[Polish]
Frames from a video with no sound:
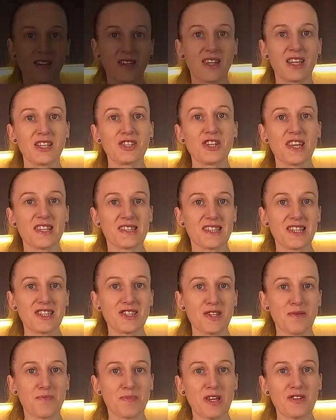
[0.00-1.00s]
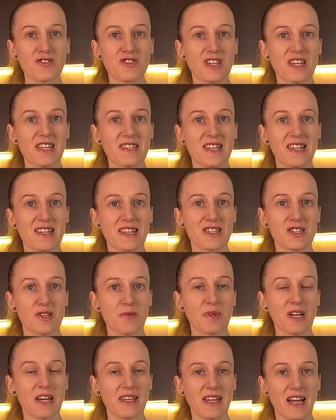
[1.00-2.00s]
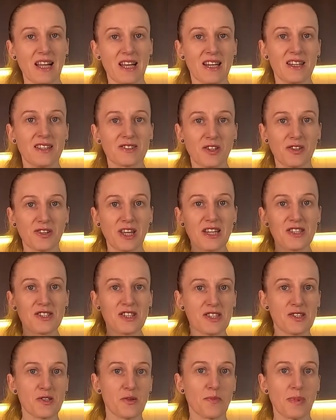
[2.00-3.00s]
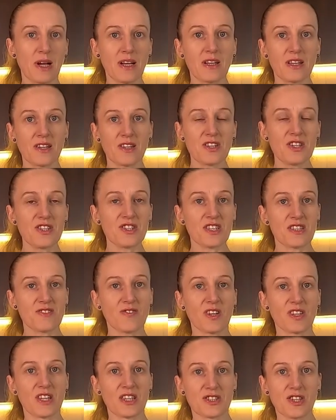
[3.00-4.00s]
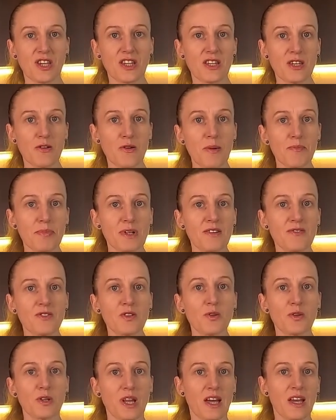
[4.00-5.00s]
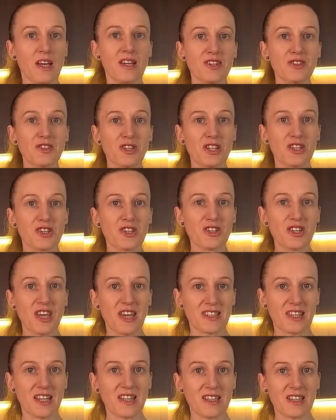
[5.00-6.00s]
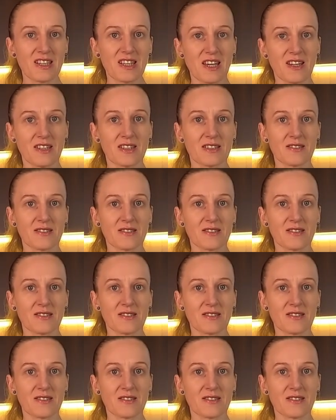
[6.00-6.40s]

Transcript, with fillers: Jeśli jesteście pierwszy raz na naszym kanale, to dajcie suba, kliknijcie dzwoneczek i łapkę w górę. To tylko jeden klik.